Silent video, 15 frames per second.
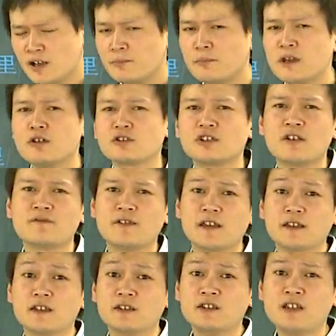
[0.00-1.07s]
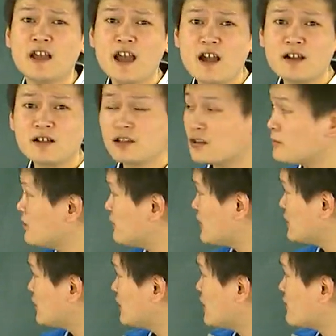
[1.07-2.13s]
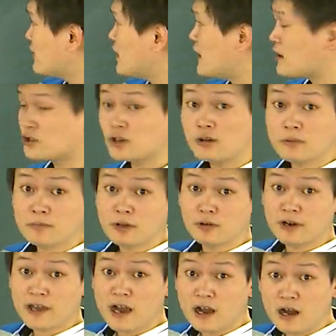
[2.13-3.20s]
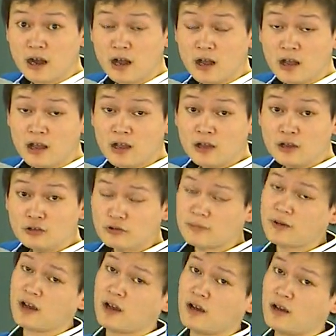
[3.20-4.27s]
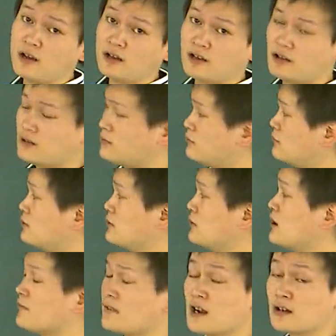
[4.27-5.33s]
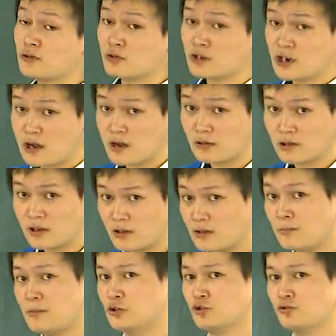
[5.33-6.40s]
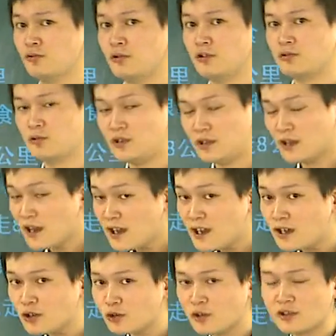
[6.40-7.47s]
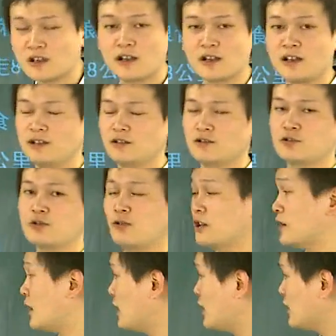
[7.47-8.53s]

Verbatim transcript: 没有相反义。第二个呢，有没有发现这个浪费粮食后边没有量啊？嗯。对吧？对。呃，浪费粮食多少呢？也没说，所以 A 选项肯定是错的。